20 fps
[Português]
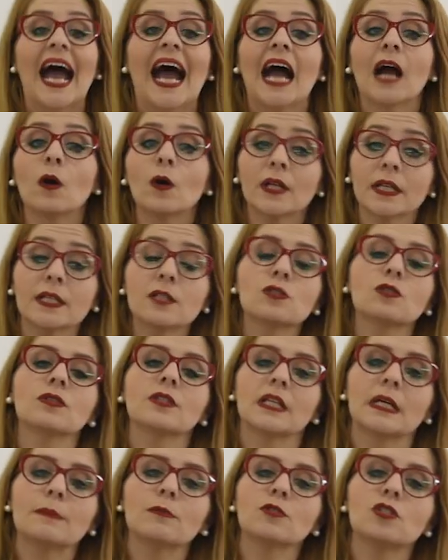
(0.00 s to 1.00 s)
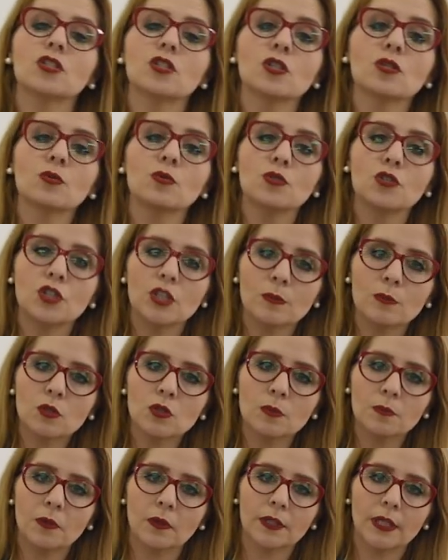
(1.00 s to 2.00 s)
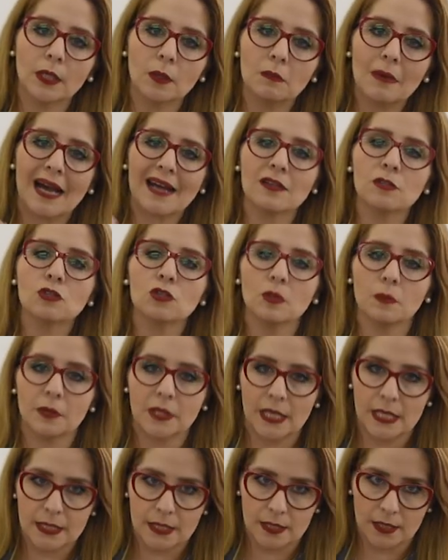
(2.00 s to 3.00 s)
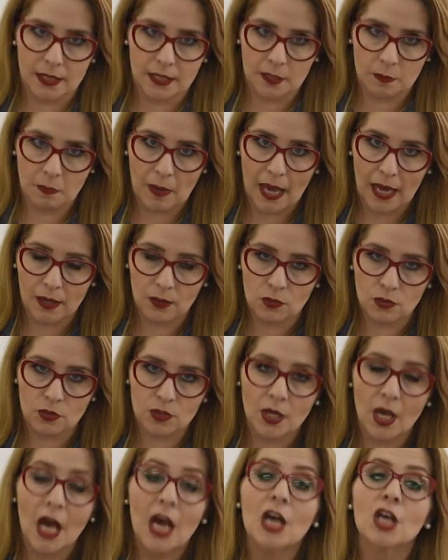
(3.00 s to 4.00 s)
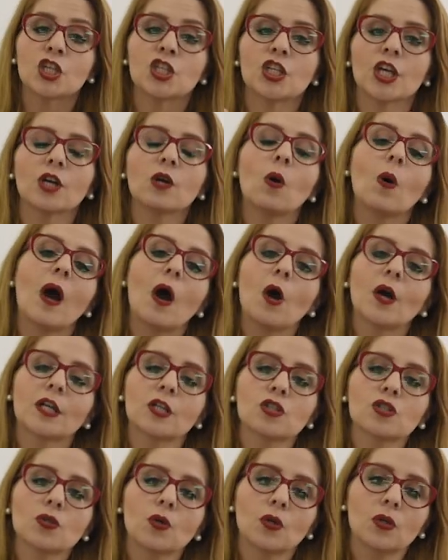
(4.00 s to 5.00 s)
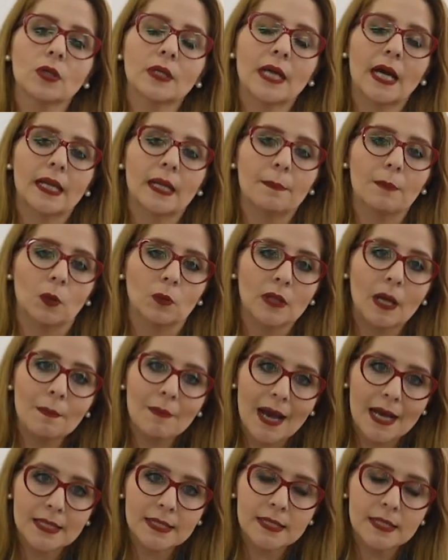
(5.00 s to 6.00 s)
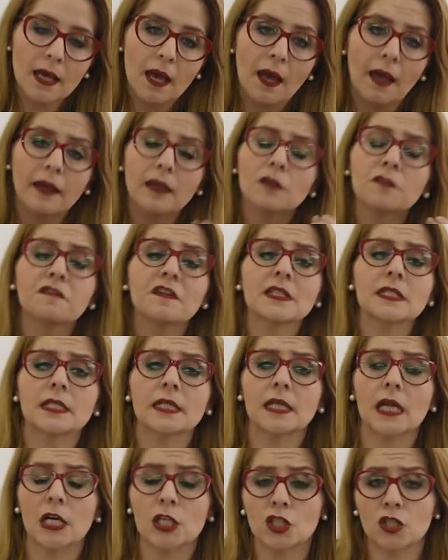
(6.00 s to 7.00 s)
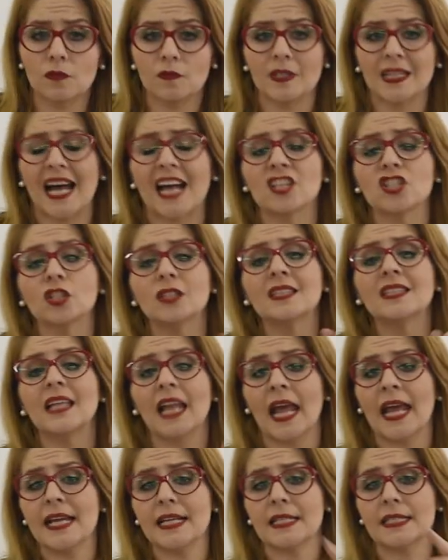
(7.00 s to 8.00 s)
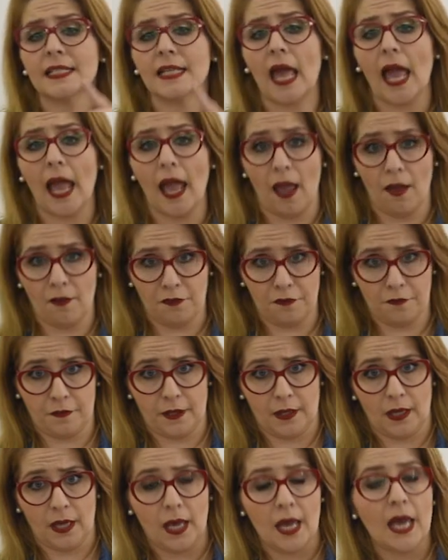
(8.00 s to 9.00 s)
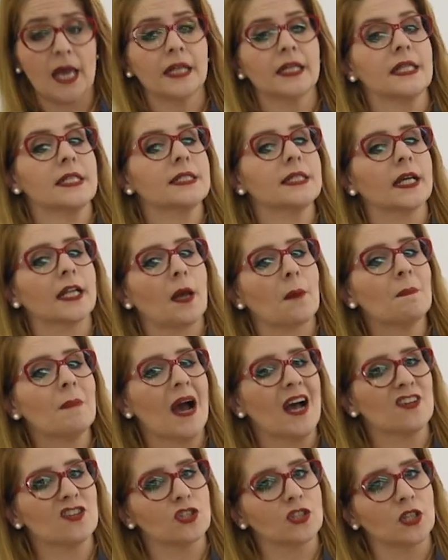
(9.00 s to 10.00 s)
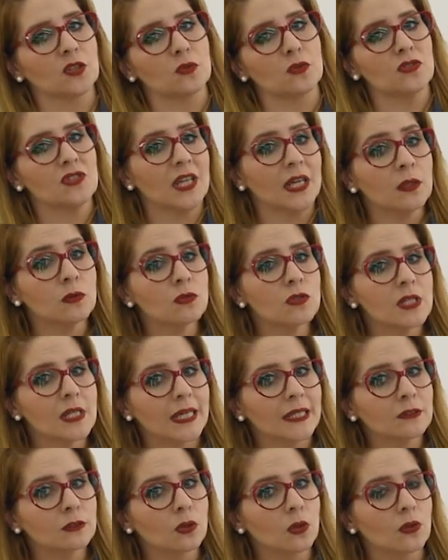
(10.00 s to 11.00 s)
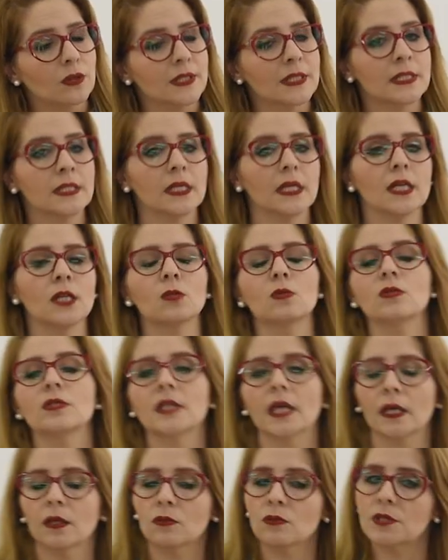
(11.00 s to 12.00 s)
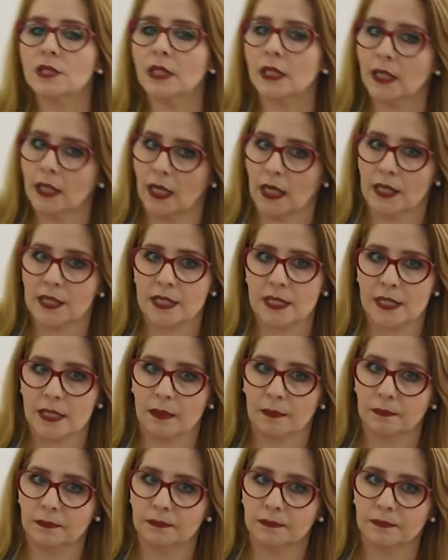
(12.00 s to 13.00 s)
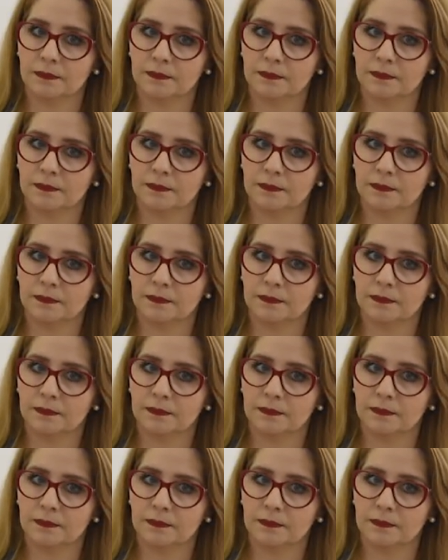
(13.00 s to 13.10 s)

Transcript: Agora que estudamos e discutimos um pouquinho mais sobre esses aspectos, chegou a hora de colocar a mão na massa e fazer a atividade 3F, que está na página 214 e 215.